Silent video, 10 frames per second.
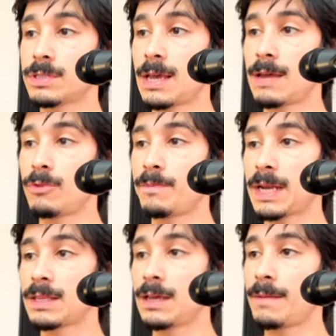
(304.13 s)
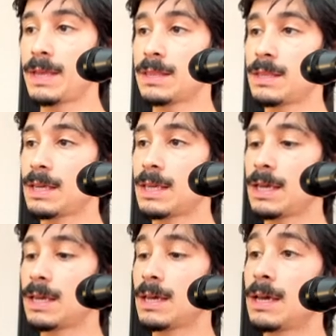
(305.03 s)
sabemos prácticamente
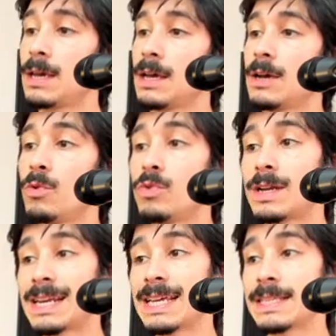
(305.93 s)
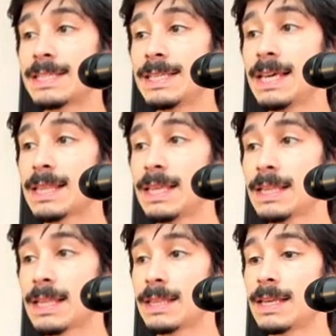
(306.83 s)
que un re 7
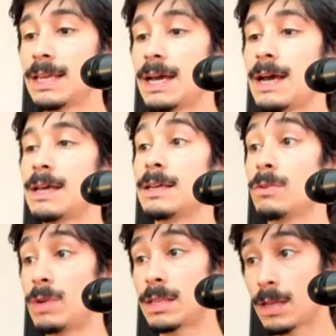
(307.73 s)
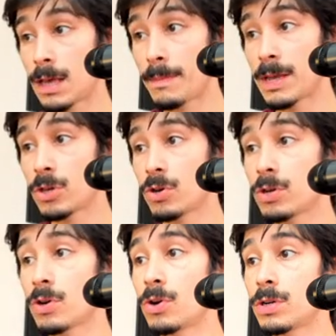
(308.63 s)
tendría, es una tríada
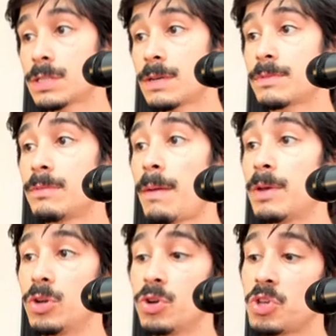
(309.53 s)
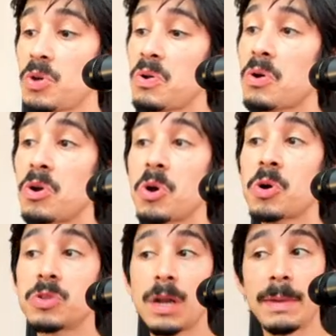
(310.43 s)
mayor con séptima menor. Yo no
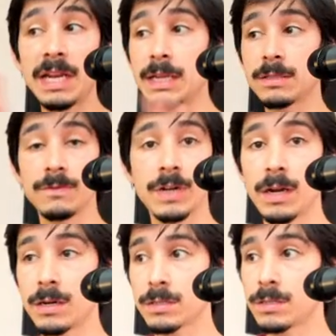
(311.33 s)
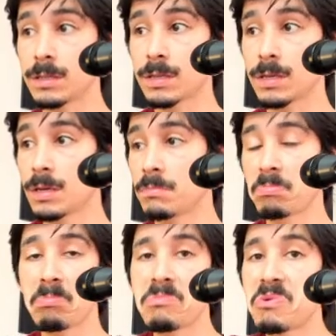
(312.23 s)
conozco otra manera de cifrar el re 7.
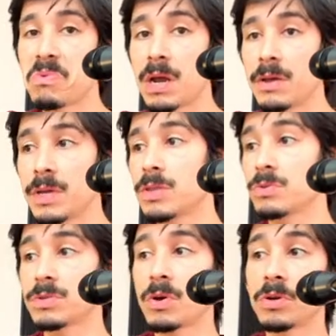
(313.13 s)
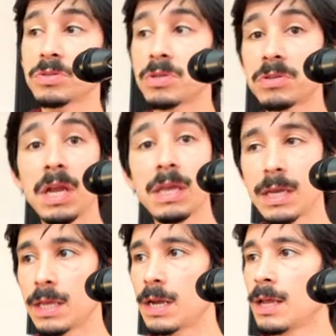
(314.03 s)
Nunca lo he visto. Si conocen otra,
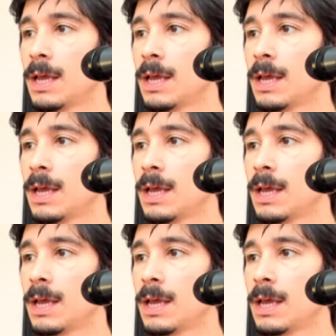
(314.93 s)
genial.